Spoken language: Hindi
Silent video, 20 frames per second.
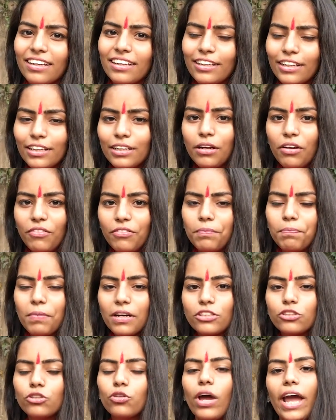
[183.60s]
ये
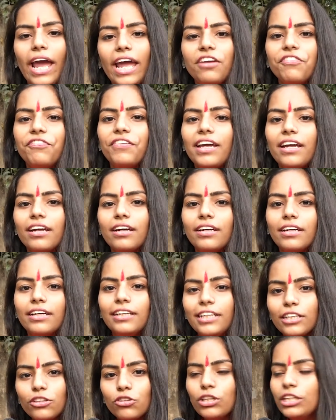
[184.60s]
विपक्ष तो है ही फेक
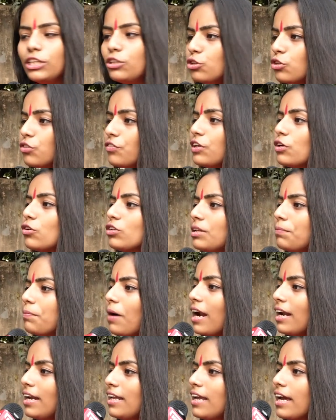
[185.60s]
ये तो हिंदू विरोधी
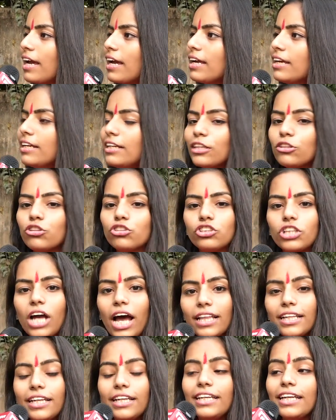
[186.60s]
पार्टी है ये तो
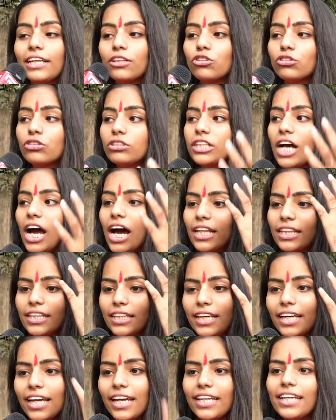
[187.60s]
चाह ये तो चाहती
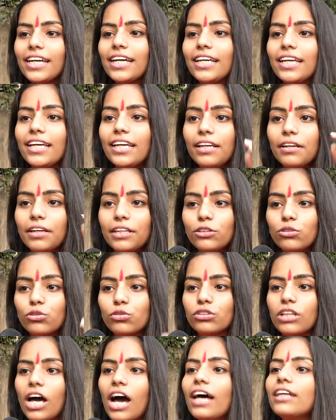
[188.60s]
यही है कि
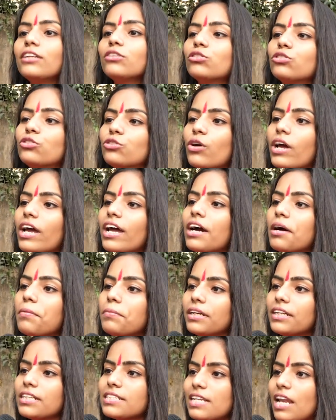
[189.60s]
हिंदुस्तान को जो है हम
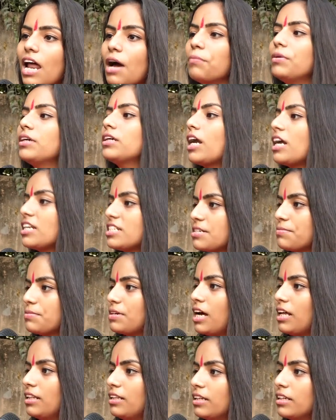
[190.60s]
एक इस्लामिक राष्ट्र
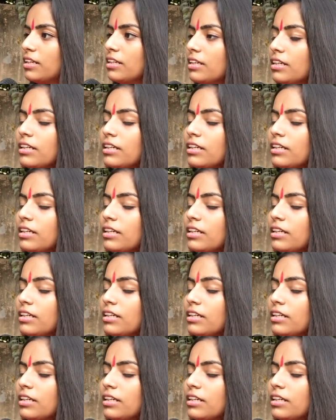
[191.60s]
बना दें